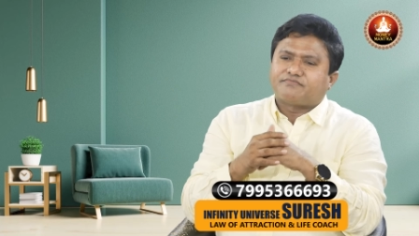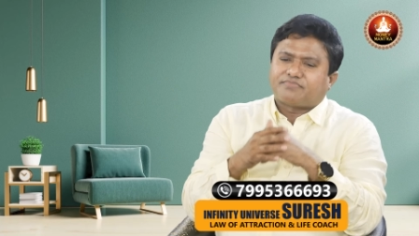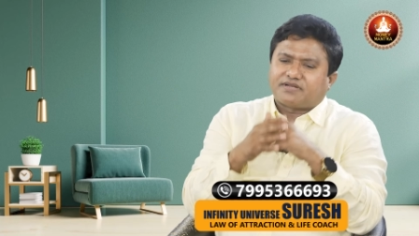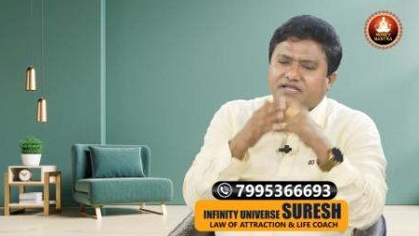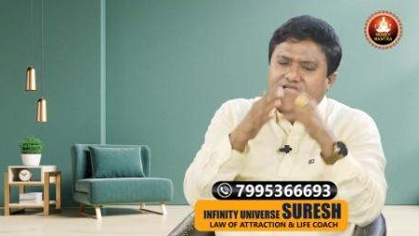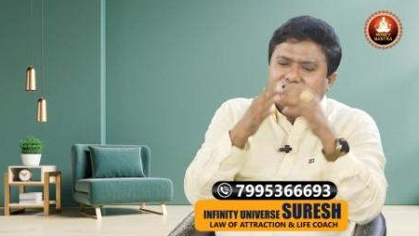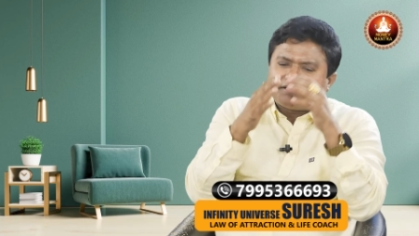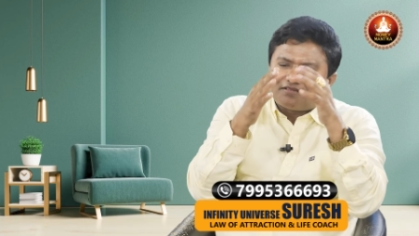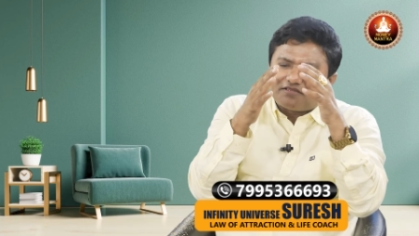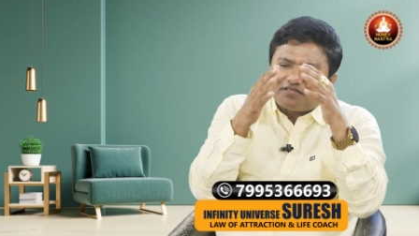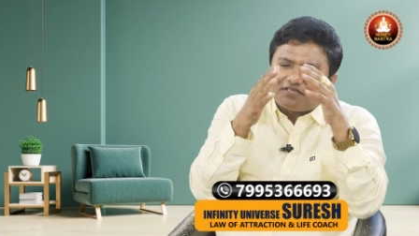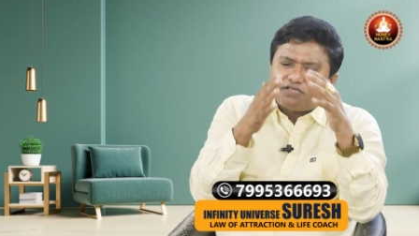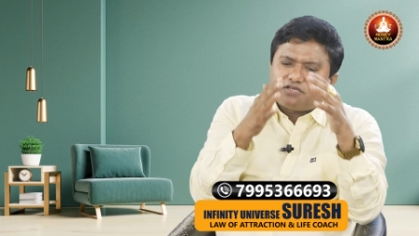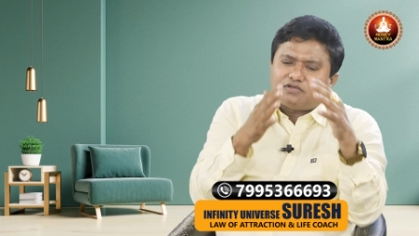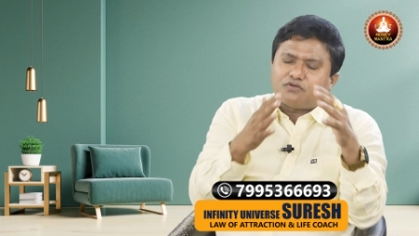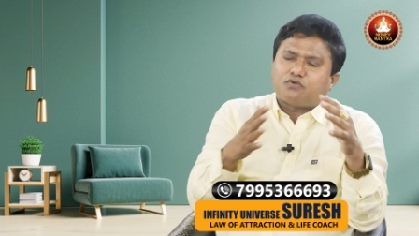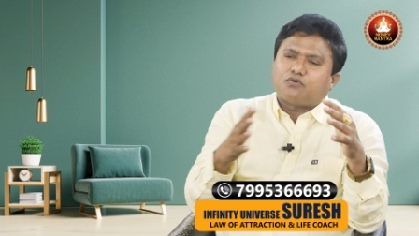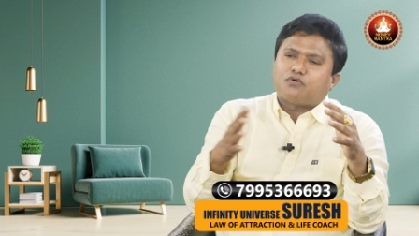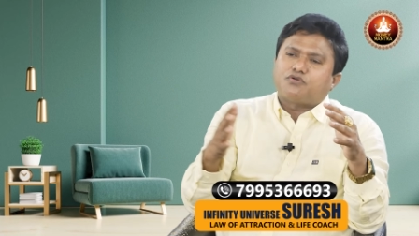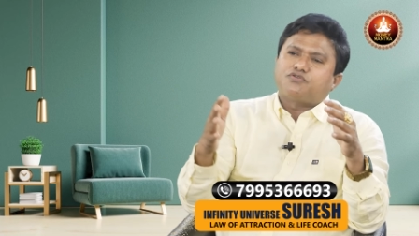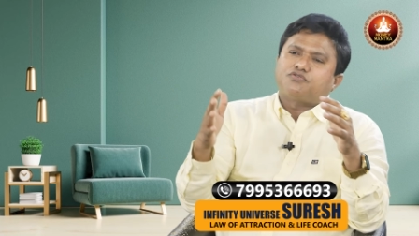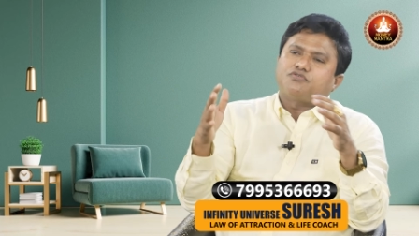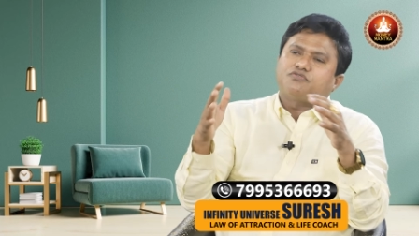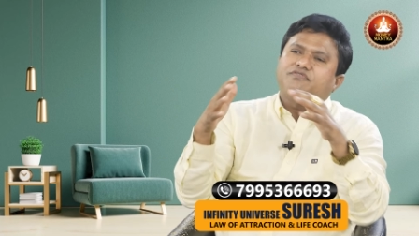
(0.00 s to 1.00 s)

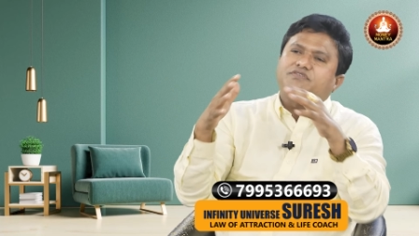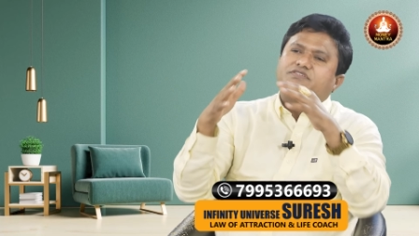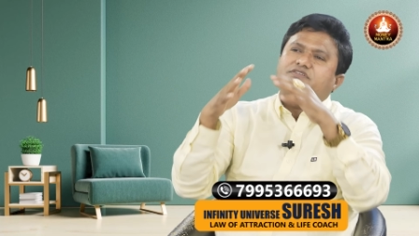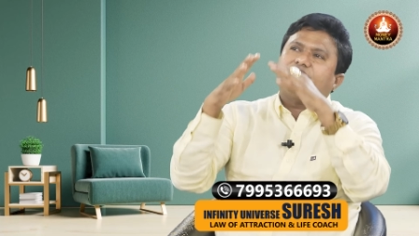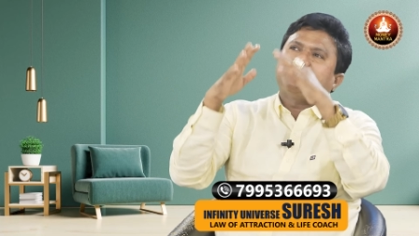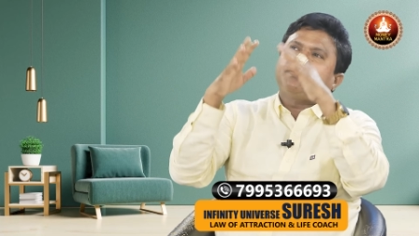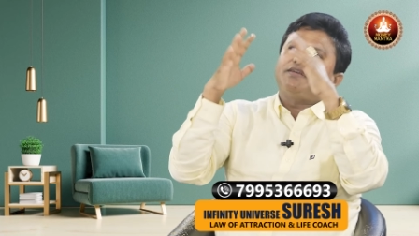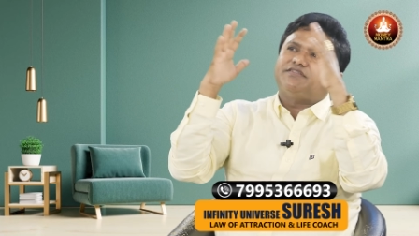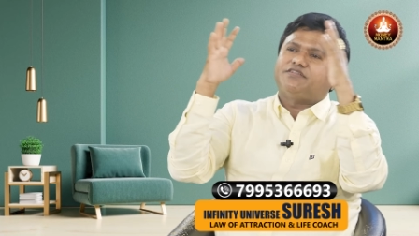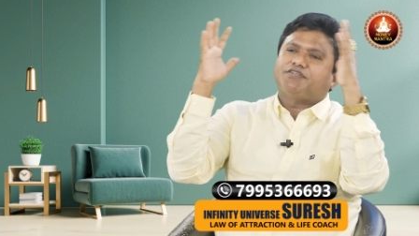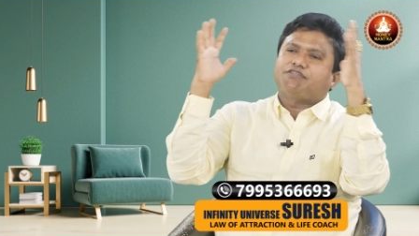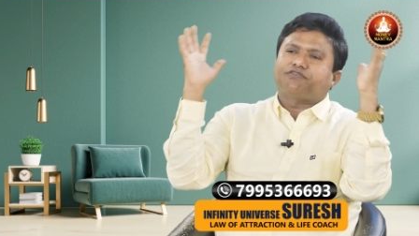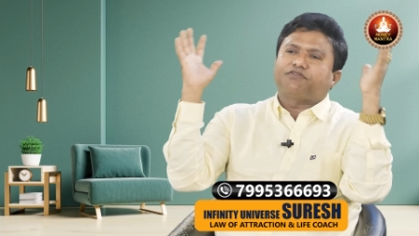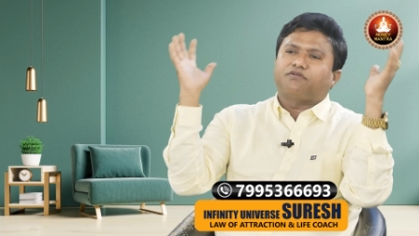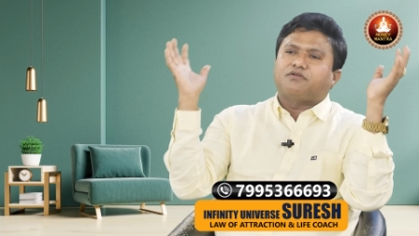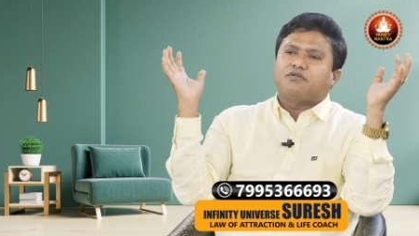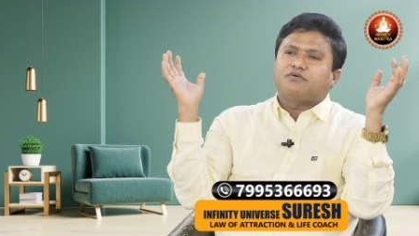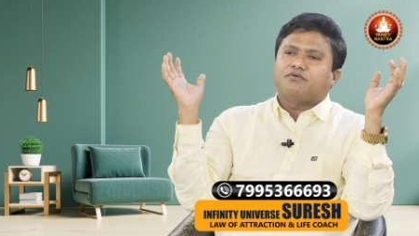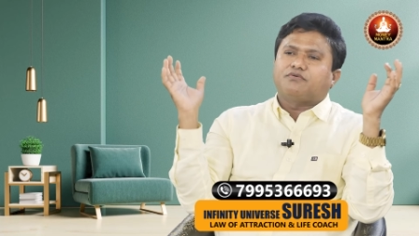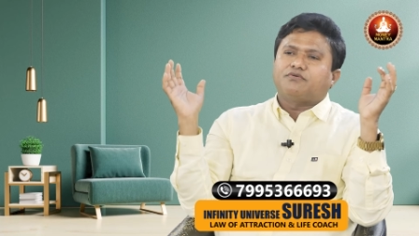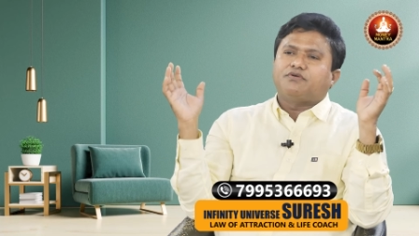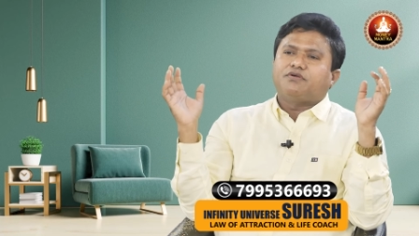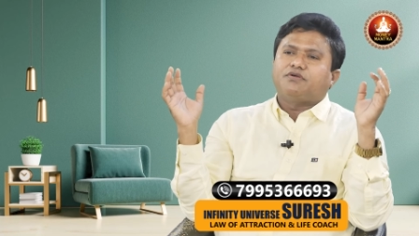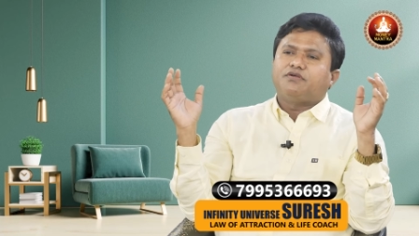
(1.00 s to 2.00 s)
ప్రతిరోజు
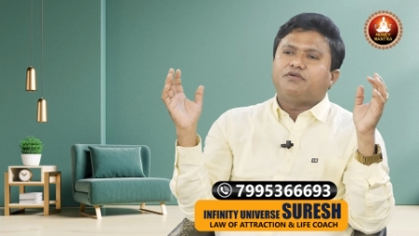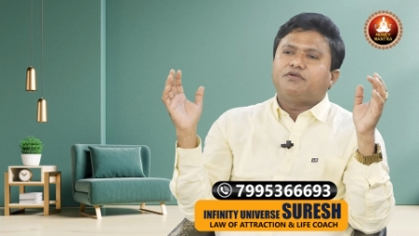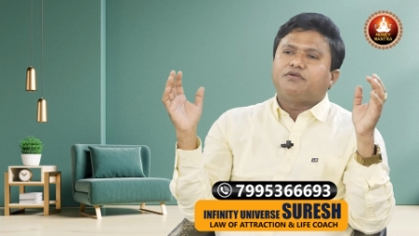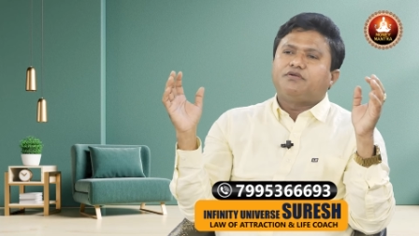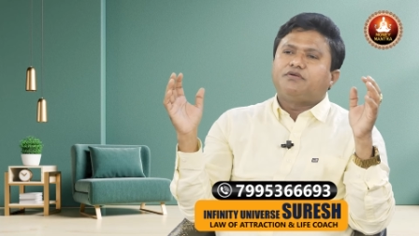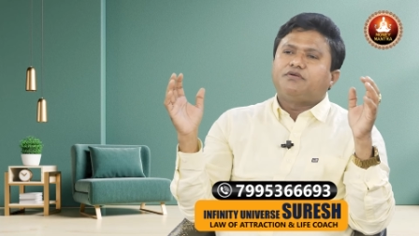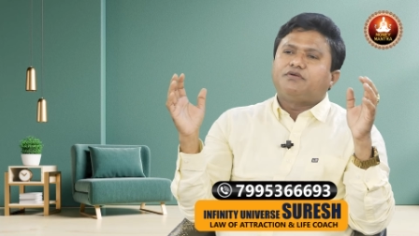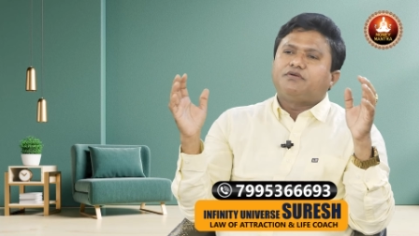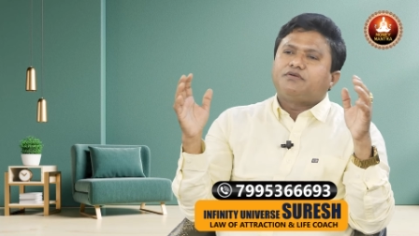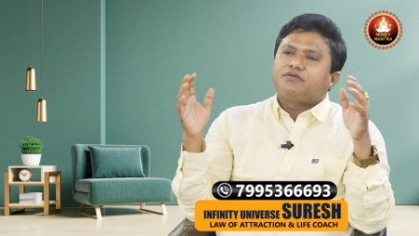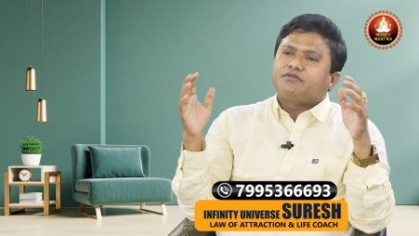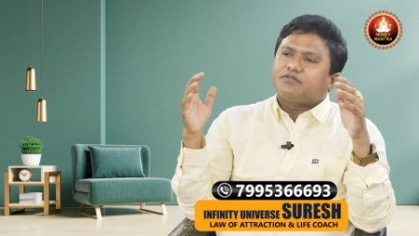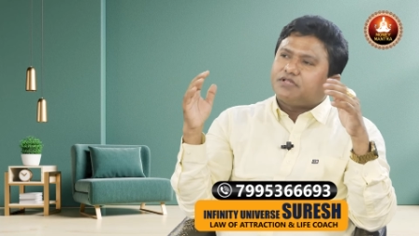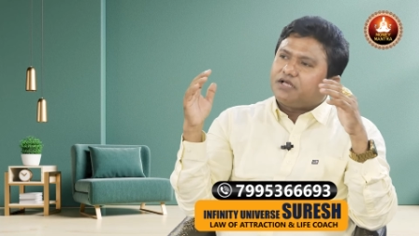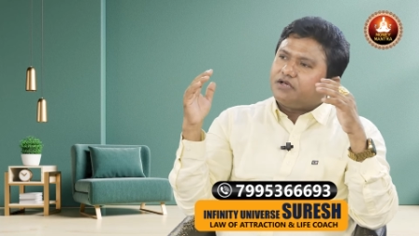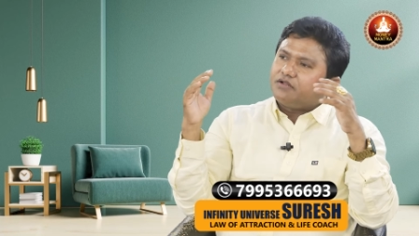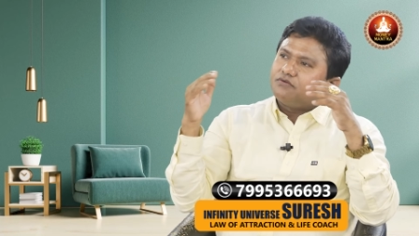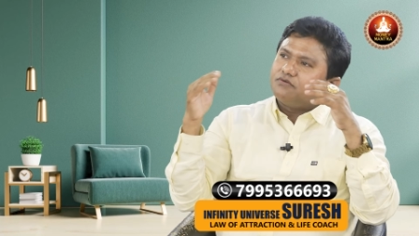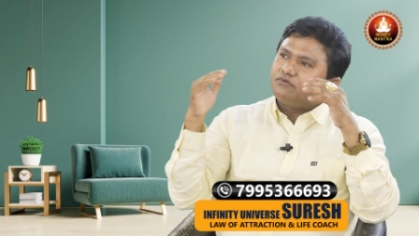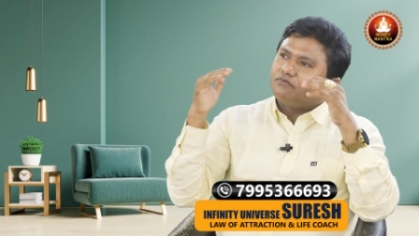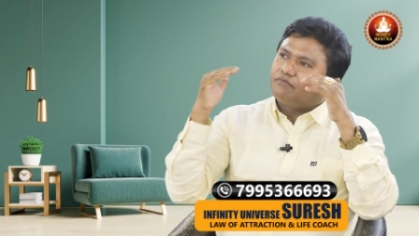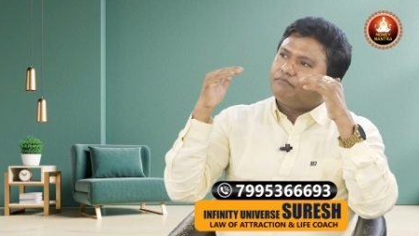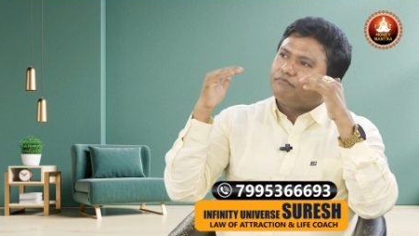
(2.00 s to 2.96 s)
విజువలైజేషన్లో తను